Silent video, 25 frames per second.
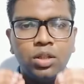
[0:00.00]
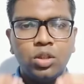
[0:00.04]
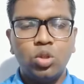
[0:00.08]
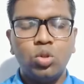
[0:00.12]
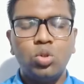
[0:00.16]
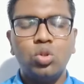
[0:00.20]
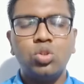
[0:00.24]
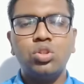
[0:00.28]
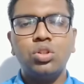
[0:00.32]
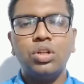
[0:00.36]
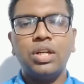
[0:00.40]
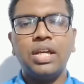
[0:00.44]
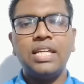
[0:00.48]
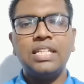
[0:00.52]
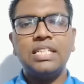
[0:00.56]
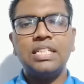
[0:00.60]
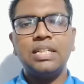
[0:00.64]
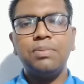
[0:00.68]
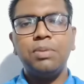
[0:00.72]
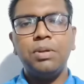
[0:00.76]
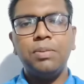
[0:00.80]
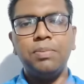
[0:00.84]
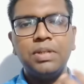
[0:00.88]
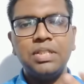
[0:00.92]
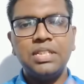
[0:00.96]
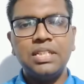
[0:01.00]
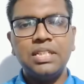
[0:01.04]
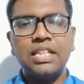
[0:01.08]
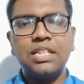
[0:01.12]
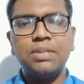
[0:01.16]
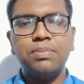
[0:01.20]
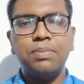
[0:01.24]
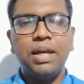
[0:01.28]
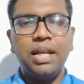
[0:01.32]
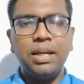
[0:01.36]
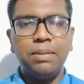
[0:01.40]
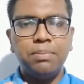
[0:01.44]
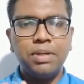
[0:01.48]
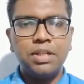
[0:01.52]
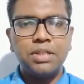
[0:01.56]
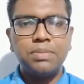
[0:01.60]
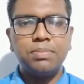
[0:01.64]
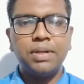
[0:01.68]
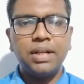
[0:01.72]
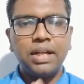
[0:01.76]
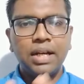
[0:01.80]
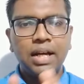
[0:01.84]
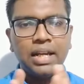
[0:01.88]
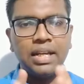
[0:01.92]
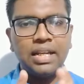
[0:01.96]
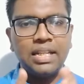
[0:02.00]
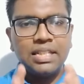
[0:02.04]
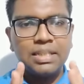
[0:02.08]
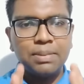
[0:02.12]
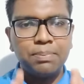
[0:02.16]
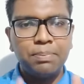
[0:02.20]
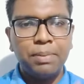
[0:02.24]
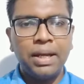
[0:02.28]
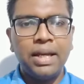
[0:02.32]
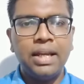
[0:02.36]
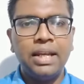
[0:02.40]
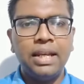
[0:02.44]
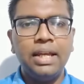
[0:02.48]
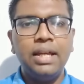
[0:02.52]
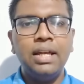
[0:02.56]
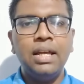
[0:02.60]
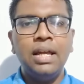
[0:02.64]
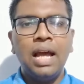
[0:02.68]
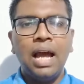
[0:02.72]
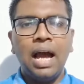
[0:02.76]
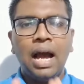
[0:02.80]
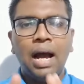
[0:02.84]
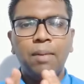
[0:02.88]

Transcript: तो दोस्तों किसी भी बिजनेस में इन्वेस्टमेंट करने से पहले